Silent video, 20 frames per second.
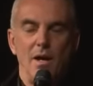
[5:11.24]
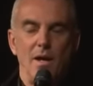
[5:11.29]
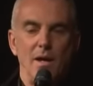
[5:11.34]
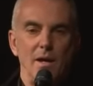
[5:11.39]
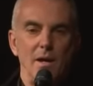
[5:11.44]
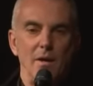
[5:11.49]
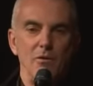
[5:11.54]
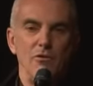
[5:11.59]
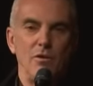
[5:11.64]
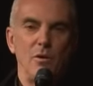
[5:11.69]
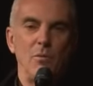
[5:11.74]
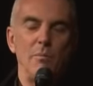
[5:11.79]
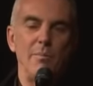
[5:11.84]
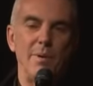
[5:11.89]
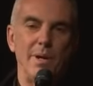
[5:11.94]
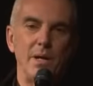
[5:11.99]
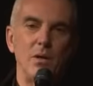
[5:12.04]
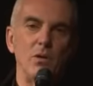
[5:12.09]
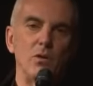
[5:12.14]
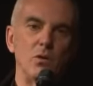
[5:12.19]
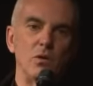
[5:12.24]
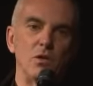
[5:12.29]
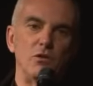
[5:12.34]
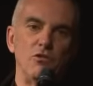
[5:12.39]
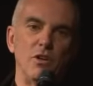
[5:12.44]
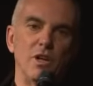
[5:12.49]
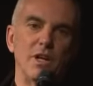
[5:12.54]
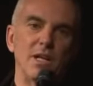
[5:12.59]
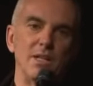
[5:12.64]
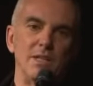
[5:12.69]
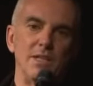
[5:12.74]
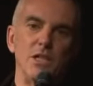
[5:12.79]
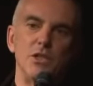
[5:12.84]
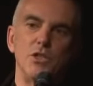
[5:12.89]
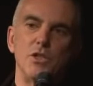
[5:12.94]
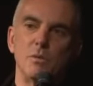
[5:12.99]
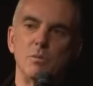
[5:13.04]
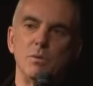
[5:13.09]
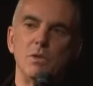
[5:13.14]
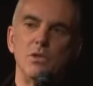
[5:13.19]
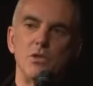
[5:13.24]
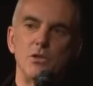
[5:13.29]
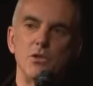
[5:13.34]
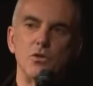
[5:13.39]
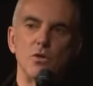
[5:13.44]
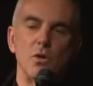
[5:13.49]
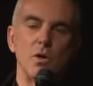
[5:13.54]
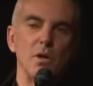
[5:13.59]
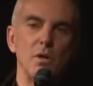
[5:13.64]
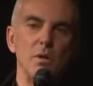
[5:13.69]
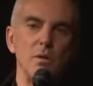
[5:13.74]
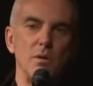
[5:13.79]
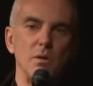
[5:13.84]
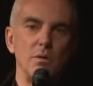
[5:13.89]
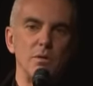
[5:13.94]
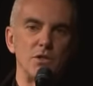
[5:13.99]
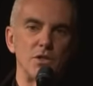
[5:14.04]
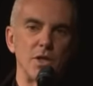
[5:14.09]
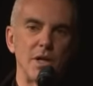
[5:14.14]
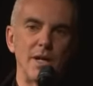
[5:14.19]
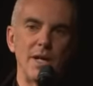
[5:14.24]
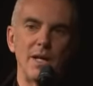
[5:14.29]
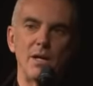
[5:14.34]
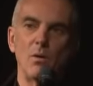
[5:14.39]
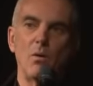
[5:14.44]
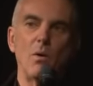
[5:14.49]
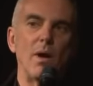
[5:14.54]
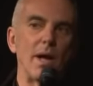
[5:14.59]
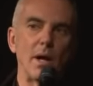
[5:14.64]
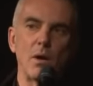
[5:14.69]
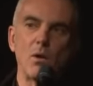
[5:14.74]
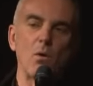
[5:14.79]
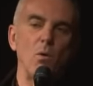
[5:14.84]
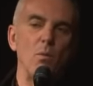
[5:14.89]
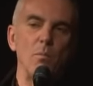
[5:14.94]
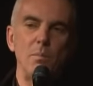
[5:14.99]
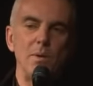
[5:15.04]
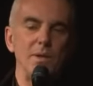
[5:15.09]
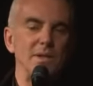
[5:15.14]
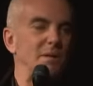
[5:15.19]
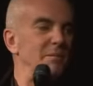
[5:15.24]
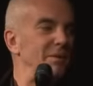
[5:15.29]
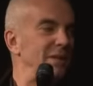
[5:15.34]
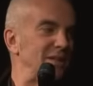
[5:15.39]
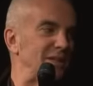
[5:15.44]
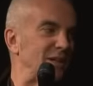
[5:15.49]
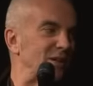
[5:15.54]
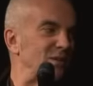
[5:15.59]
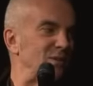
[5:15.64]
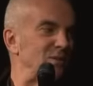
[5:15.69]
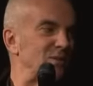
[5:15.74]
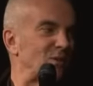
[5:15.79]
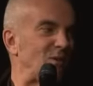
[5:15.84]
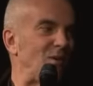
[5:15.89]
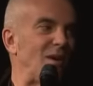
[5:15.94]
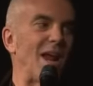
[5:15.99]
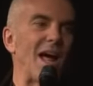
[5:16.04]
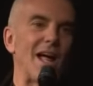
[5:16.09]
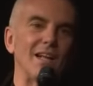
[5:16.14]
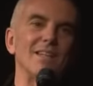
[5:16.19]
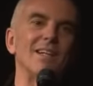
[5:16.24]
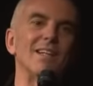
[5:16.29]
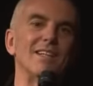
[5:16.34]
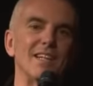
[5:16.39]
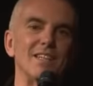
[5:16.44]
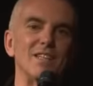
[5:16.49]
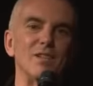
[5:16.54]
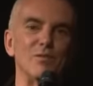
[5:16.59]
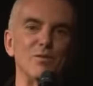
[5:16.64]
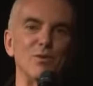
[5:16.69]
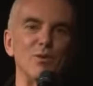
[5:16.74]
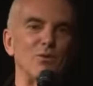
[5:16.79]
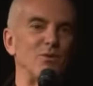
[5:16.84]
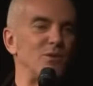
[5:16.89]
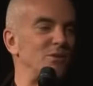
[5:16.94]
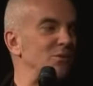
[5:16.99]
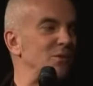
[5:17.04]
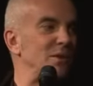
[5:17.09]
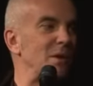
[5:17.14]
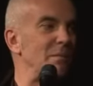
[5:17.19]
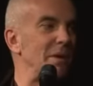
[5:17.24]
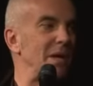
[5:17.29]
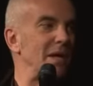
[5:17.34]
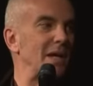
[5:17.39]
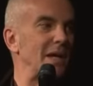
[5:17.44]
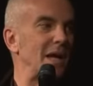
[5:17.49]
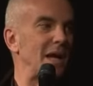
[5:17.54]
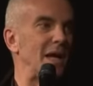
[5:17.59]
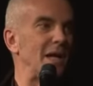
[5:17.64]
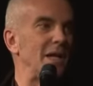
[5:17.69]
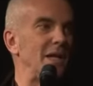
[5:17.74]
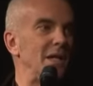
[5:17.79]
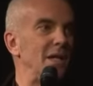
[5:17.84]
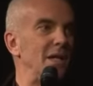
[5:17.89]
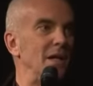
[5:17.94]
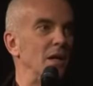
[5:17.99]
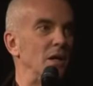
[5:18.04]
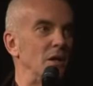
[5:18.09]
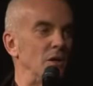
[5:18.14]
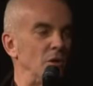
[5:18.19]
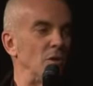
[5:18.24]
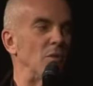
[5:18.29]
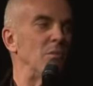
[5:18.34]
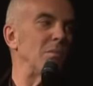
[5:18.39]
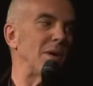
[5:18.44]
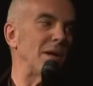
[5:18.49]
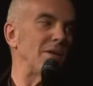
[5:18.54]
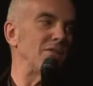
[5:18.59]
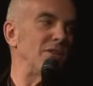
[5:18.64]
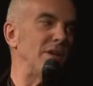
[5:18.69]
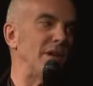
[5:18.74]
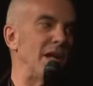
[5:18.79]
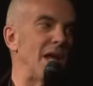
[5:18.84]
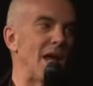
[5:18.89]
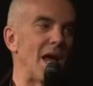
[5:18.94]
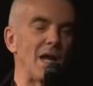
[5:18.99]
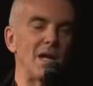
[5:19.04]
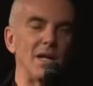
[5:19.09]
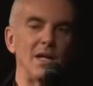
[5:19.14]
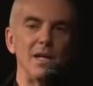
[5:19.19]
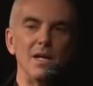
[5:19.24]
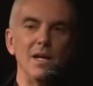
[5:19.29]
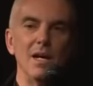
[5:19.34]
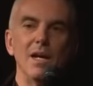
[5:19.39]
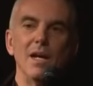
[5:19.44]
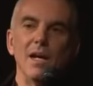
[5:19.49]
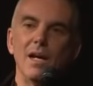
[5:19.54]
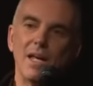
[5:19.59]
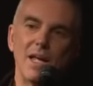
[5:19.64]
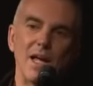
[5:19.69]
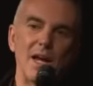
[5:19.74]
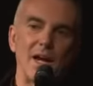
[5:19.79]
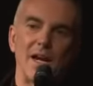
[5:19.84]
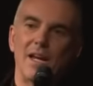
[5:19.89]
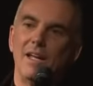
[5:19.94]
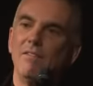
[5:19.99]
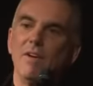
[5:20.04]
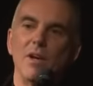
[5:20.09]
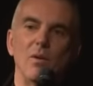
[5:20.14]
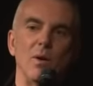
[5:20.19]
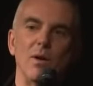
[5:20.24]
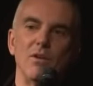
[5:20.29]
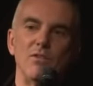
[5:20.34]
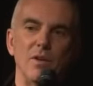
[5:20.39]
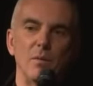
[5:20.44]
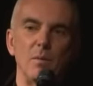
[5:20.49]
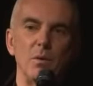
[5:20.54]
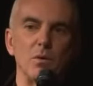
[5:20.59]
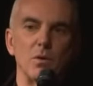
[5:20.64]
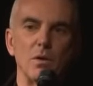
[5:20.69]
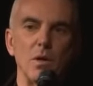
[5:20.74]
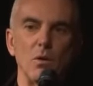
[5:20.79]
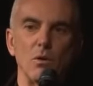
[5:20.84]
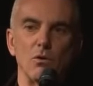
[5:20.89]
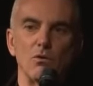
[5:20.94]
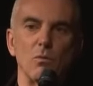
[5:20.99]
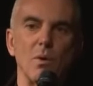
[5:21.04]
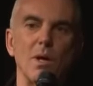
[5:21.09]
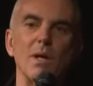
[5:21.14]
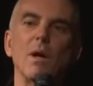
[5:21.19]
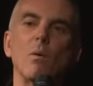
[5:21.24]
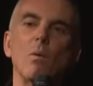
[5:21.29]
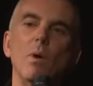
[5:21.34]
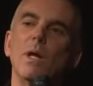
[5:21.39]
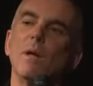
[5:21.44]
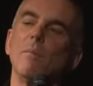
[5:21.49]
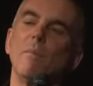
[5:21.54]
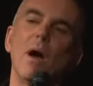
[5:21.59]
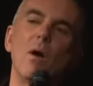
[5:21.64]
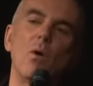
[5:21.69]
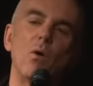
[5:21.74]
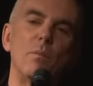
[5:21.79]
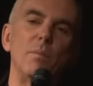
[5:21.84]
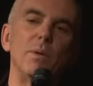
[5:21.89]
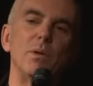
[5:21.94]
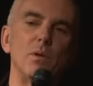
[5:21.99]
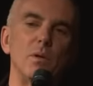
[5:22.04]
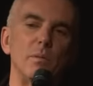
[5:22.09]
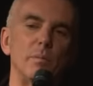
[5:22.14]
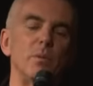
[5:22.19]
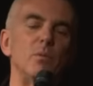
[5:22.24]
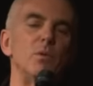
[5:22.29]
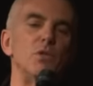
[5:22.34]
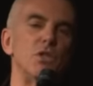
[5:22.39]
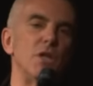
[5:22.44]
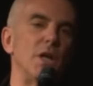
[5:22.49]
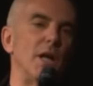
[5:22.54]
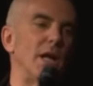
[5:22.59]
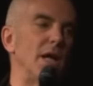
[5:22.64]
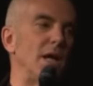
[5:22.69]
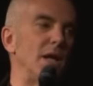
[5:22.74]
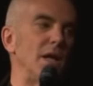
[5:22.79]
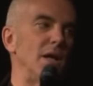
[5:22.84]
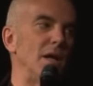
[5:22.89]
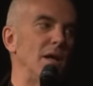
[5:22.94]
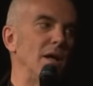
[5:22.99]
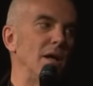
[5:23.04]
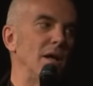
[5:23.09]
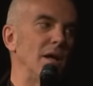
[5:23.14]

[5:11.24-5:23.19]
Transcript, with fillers: eh, c'è un periodo di circa 10-15 giorni in cui Rio de Janeiro è completamente controllata da tifosi sudamericani non brasiliani che arrivano al seguito delle loro squadre. Quelli che mi hanno colpito di più i cileni.